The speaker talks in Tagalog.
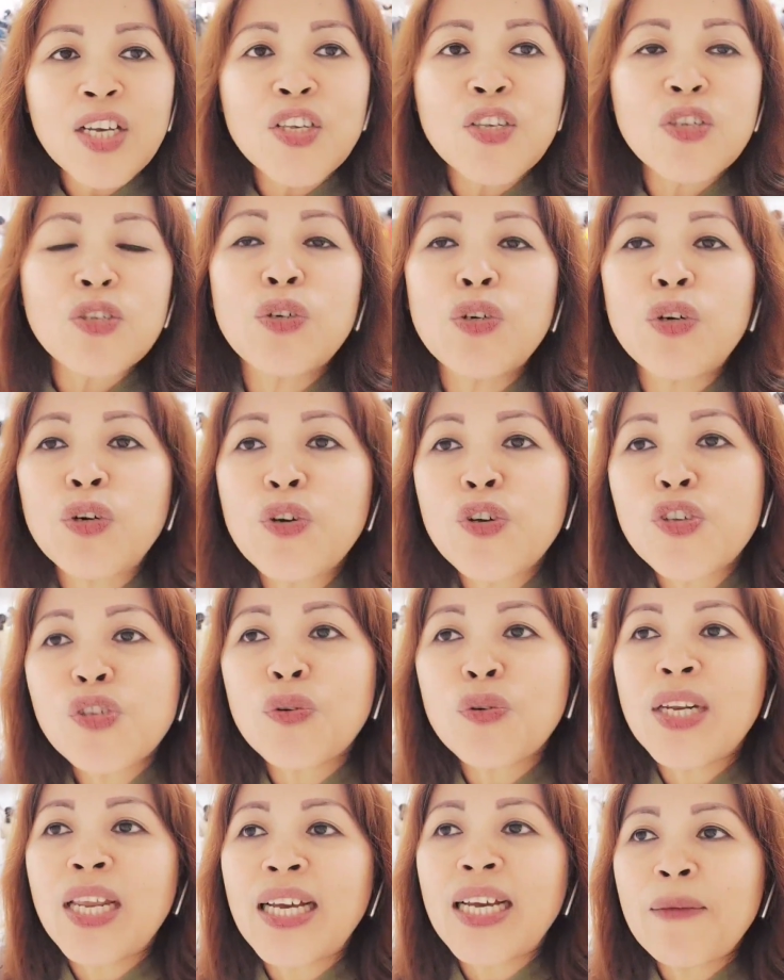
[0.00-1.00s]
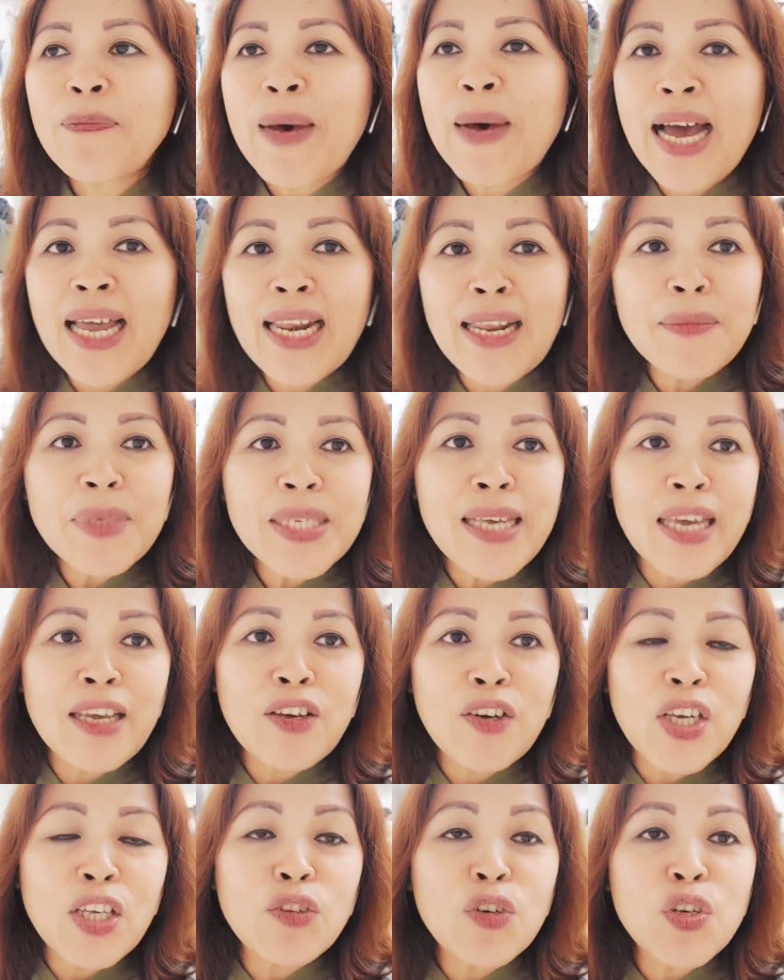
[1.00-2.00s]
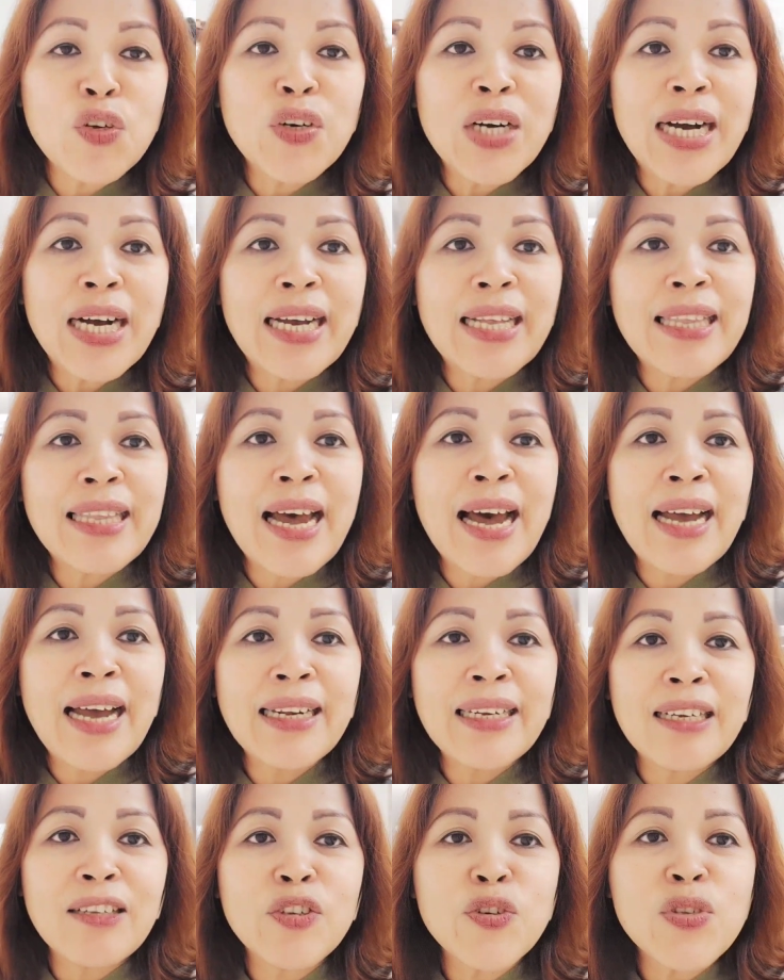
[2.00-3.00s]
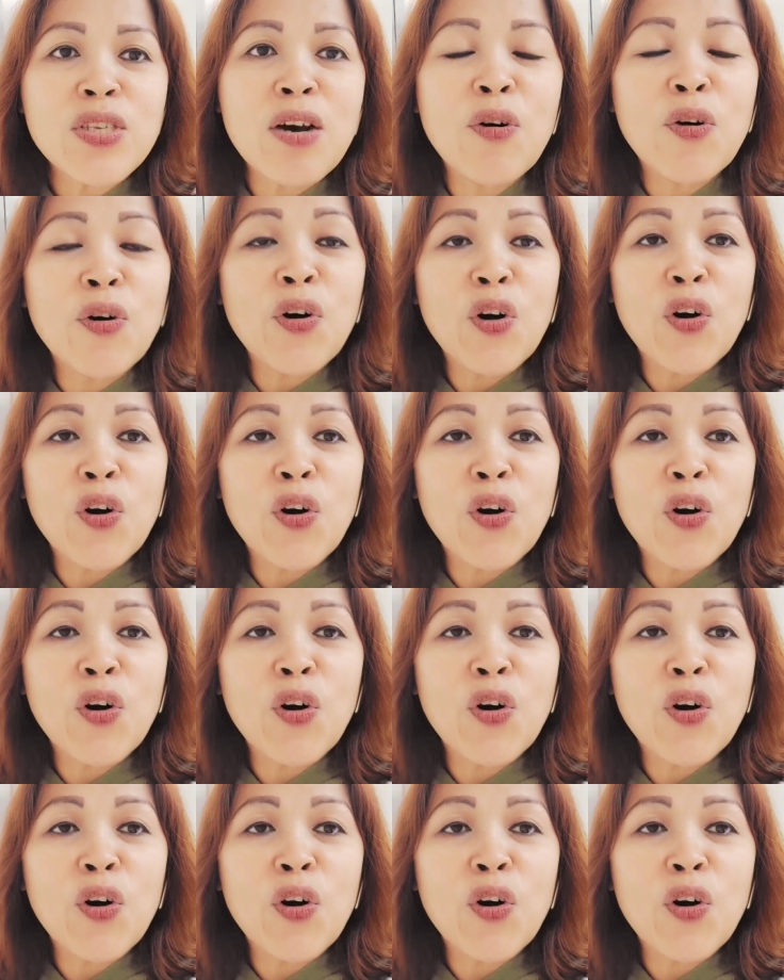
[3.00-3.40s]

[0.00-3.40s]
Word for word: So, gusto ko lang ipaalam sa inyo, ito yung kagandahan dito sa Hong